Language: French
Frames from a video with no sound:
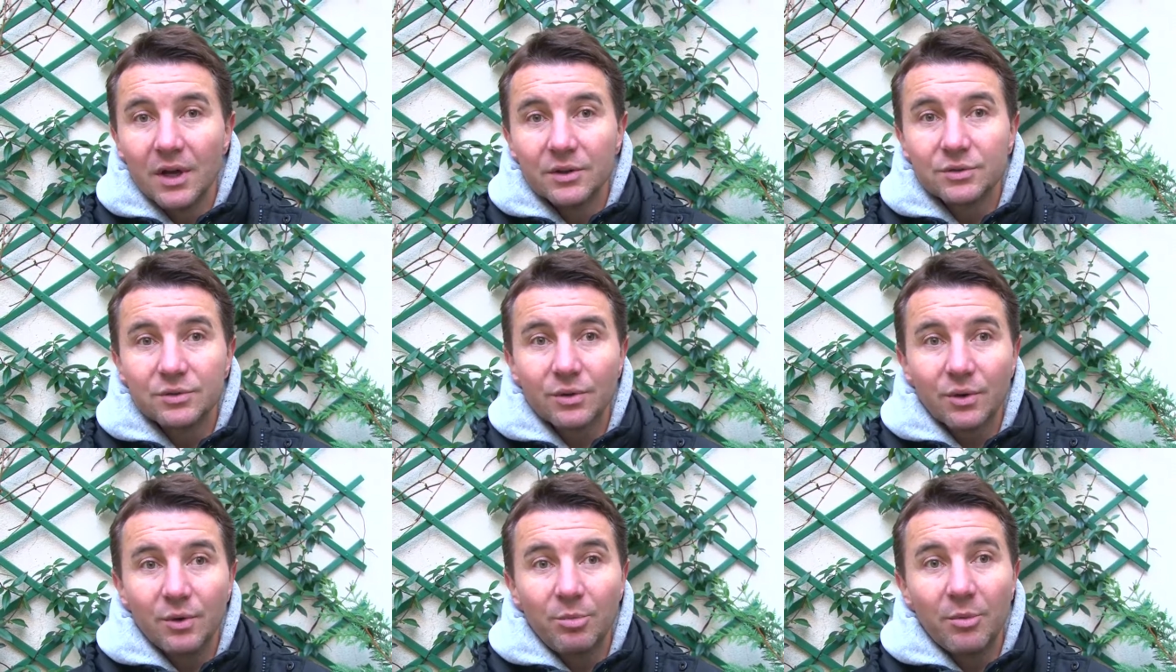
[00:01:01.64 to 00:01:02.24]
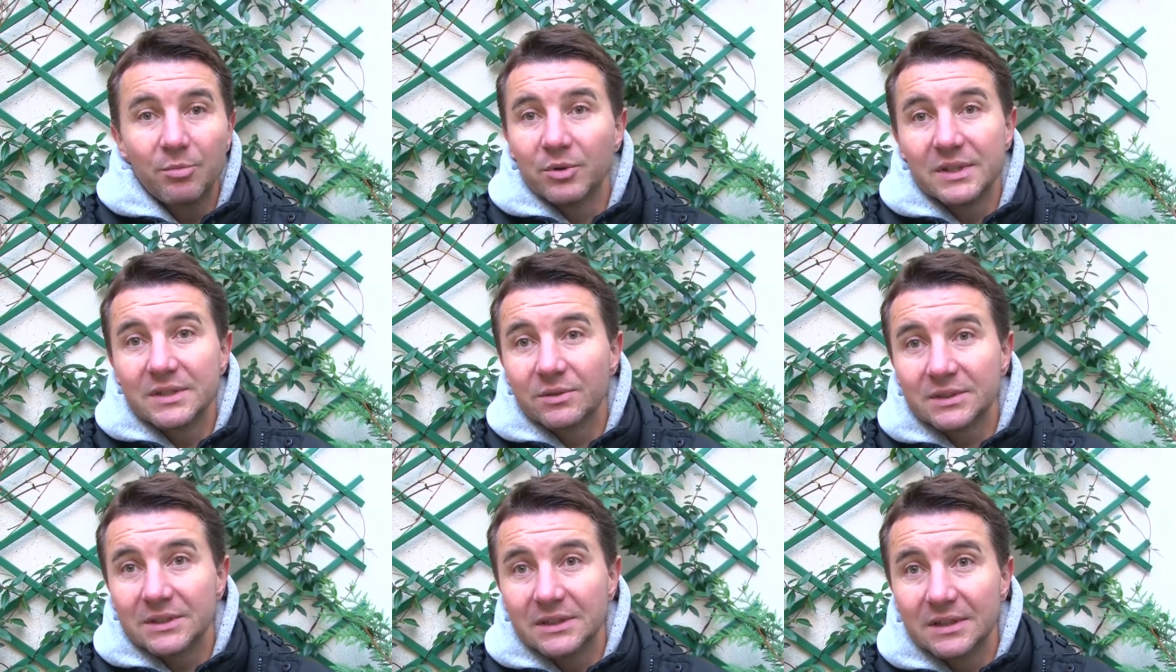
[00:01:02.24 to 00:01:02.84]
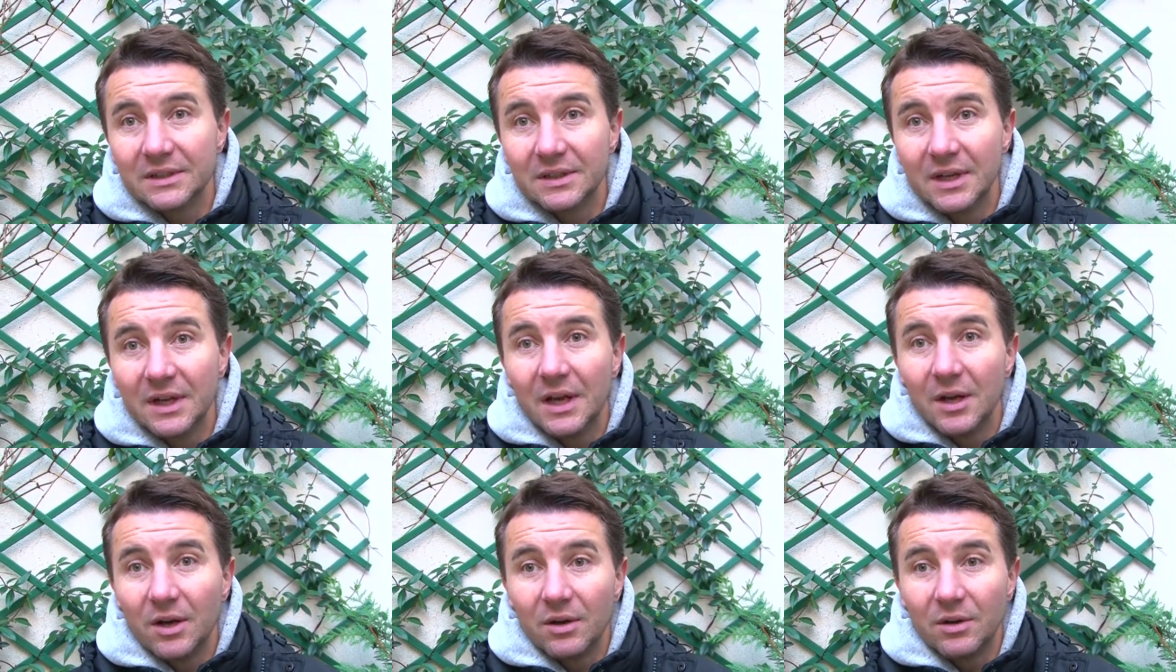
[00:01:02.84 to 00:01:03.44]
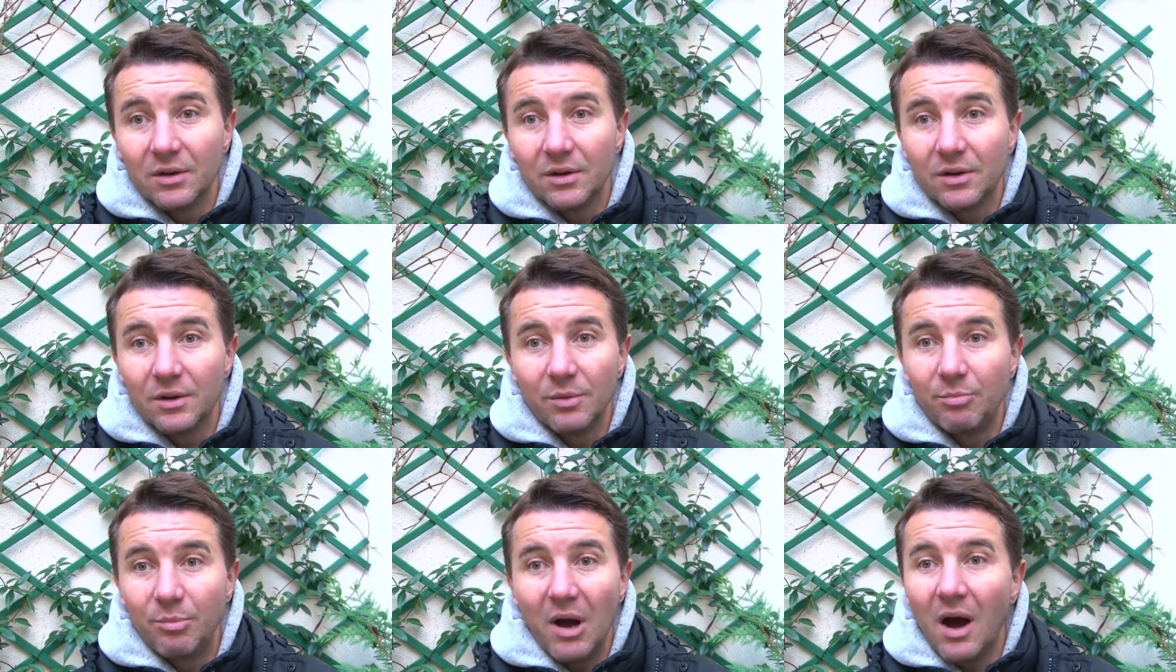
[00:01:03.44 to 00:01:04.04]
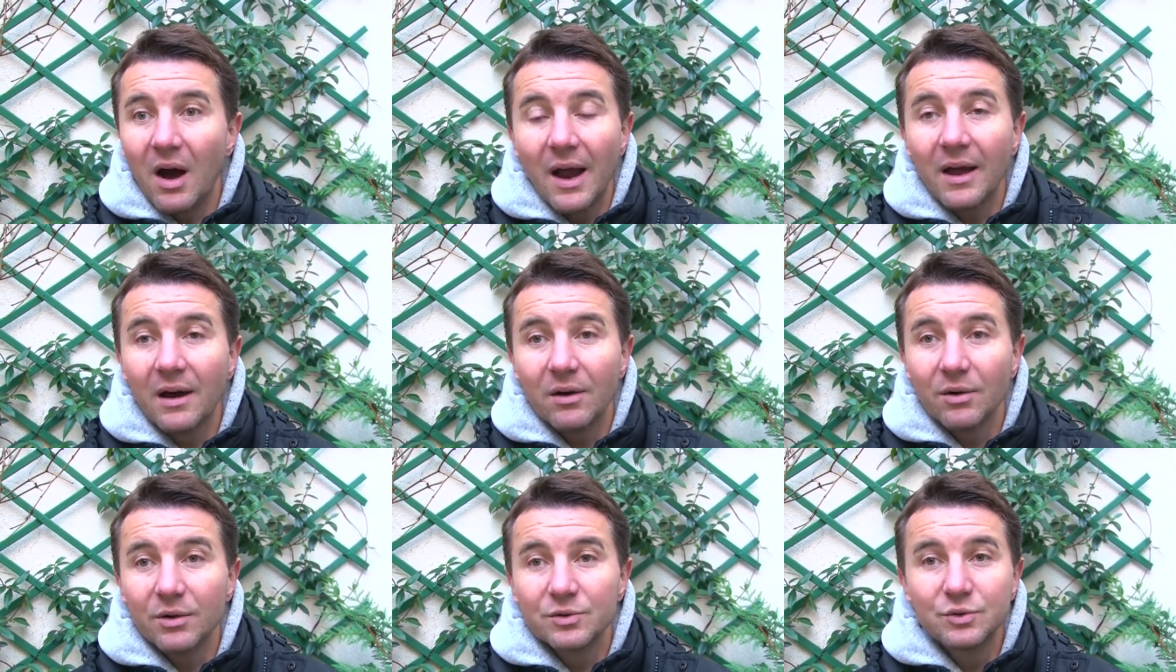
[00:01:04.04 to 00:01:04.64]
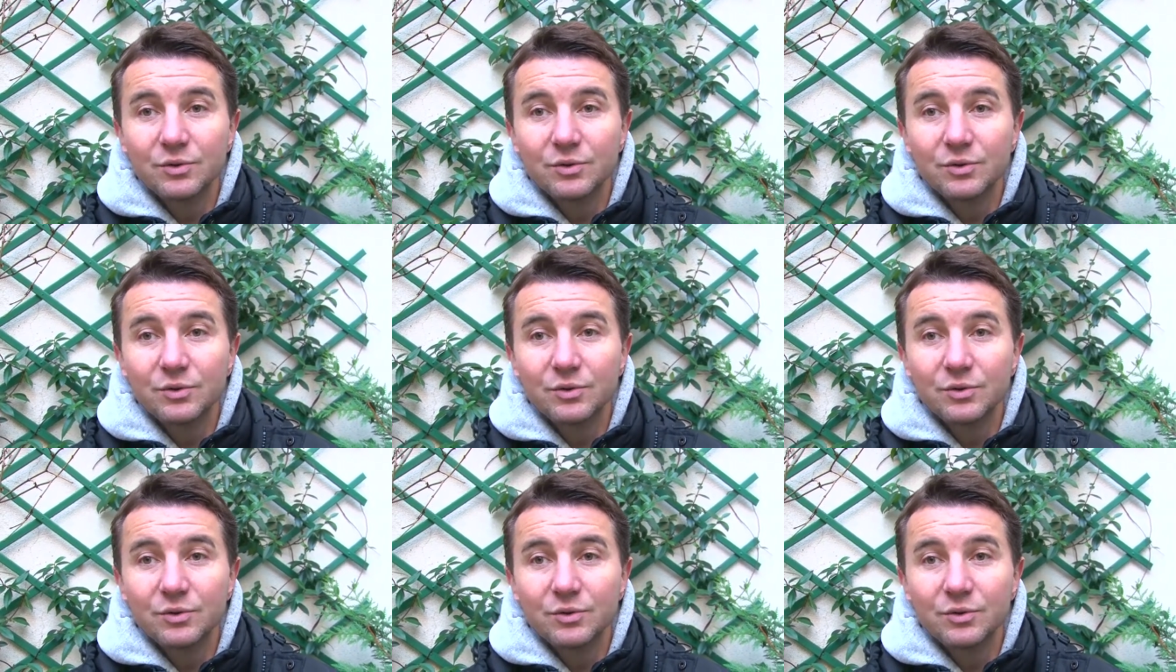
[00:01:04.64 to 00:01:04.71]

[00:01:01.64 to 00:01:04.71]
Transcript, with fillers: sur le peuple des Antilles, euh, par un regard euh,